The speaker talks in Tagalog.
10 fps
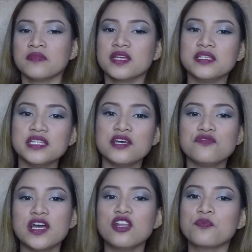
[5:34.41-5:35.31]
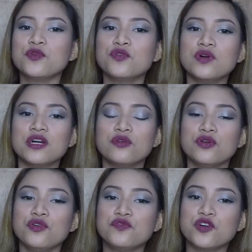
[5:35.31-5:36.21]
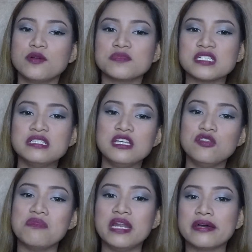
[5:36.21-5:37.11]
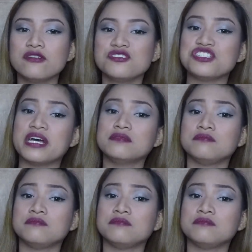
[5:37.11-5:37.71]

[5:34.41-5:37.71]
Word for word: nade-develop yung ano, yung form, tapos hindi naman laki yung chan.